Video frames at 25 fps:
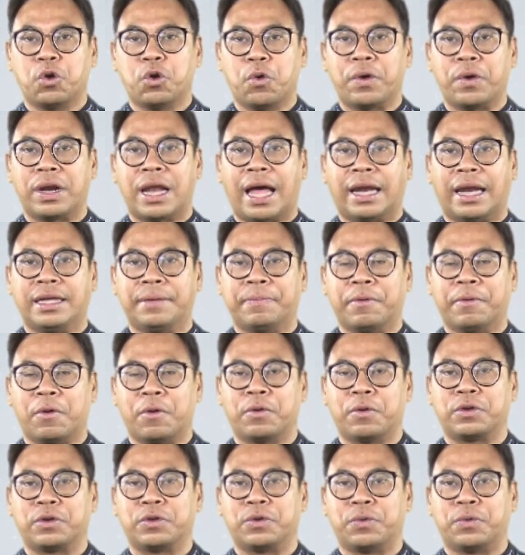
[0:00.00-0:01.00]
ช่วงเวลาที่พระ
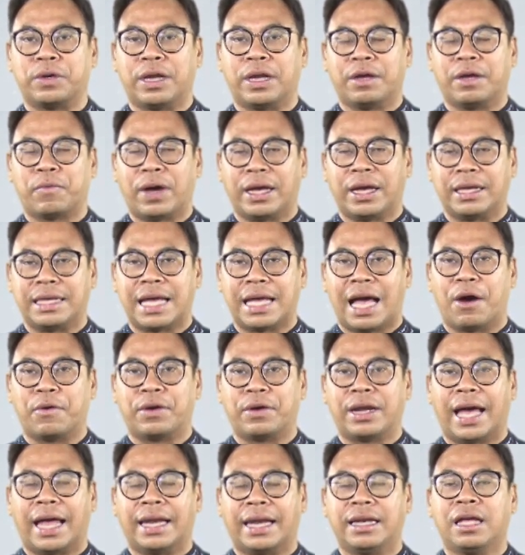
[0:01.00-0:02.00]
องค์อยู่ในวัยยาว
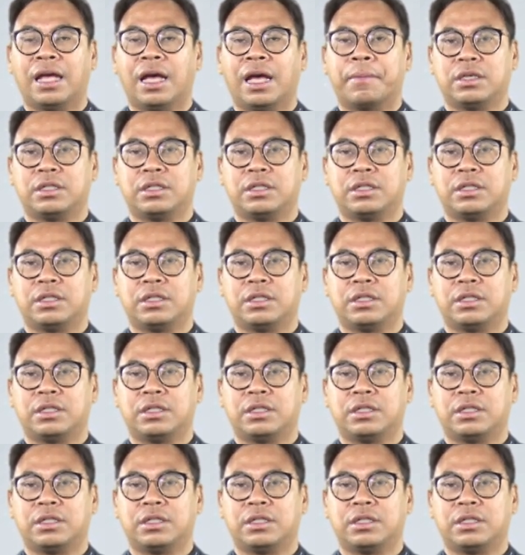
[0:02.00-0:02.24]
นั้น